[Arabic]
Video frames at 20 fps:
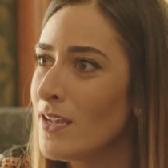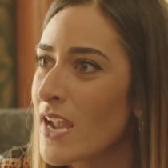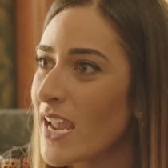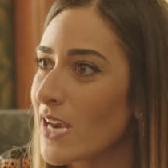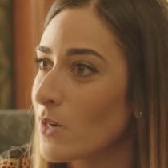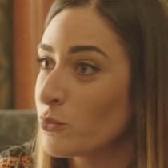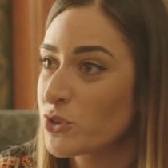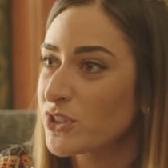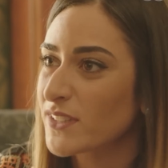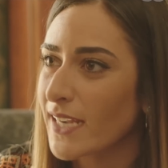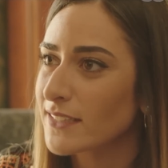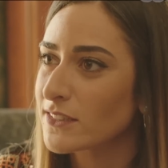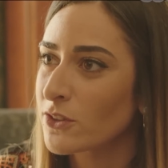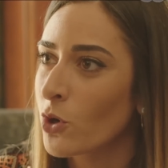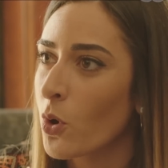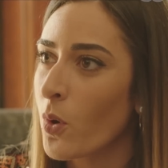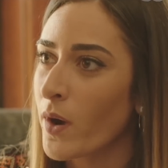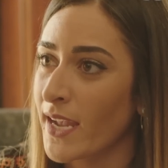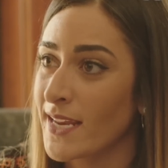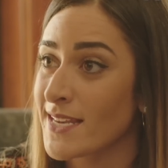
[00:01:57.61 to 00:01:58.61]
اللي مستعد
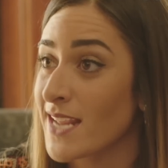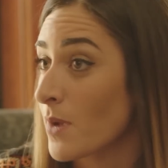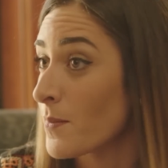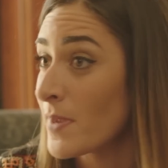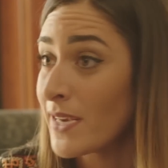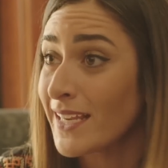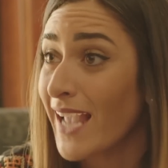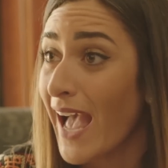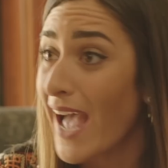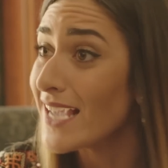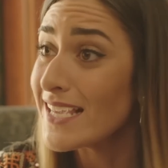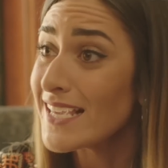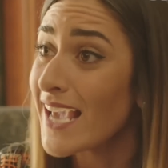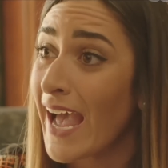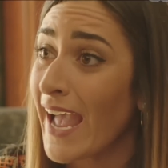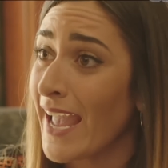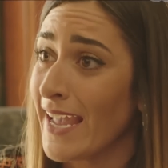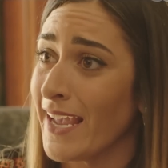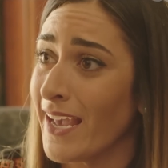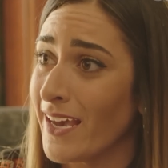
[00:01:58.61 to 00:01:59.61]
ان هو كان يعمل لي اي
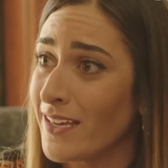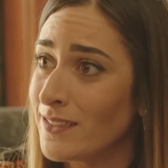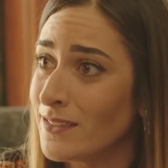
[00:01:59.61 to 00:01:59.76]
حاجه